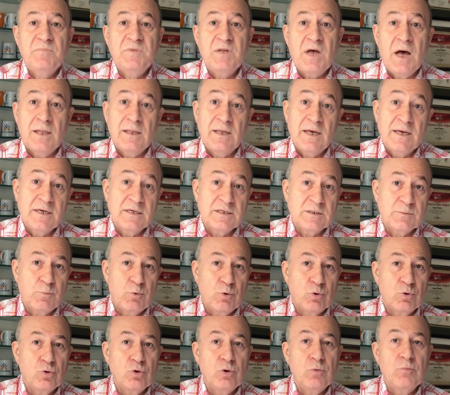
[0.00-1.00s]
Alanya
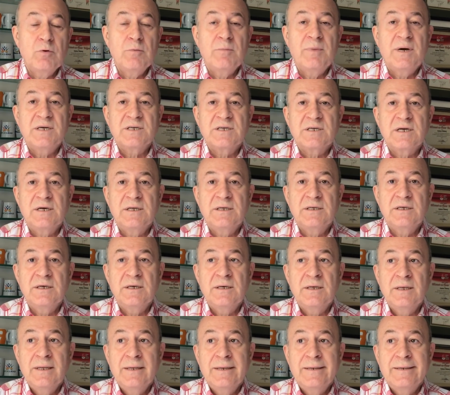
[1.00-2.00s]
Spor Kulübü
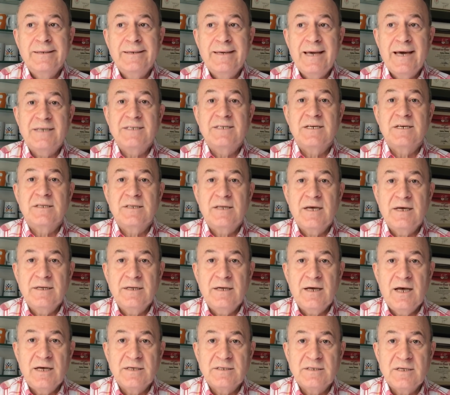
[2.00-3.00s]
Başkanı gerçekten
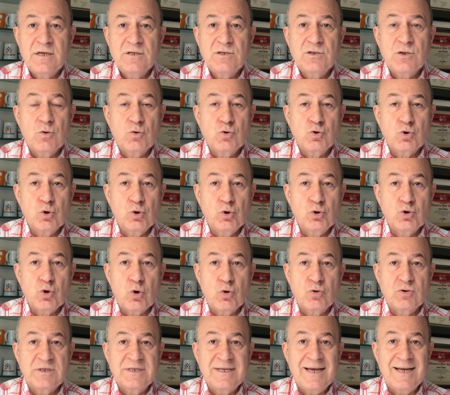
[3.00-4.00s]
Hasan Çavuşoğlu
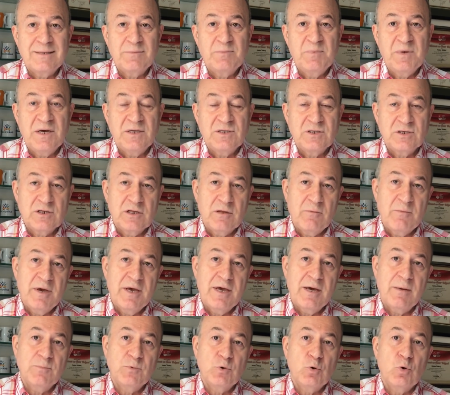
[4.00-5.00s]
çok sert bir açıklama
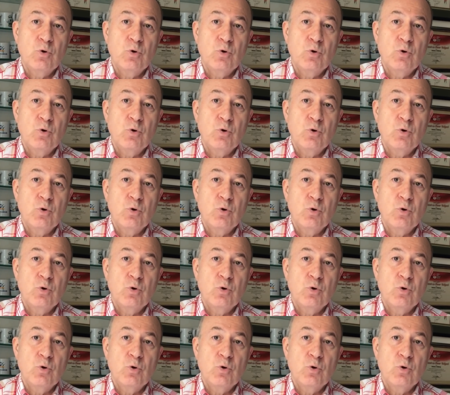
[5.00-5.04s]
yaptı.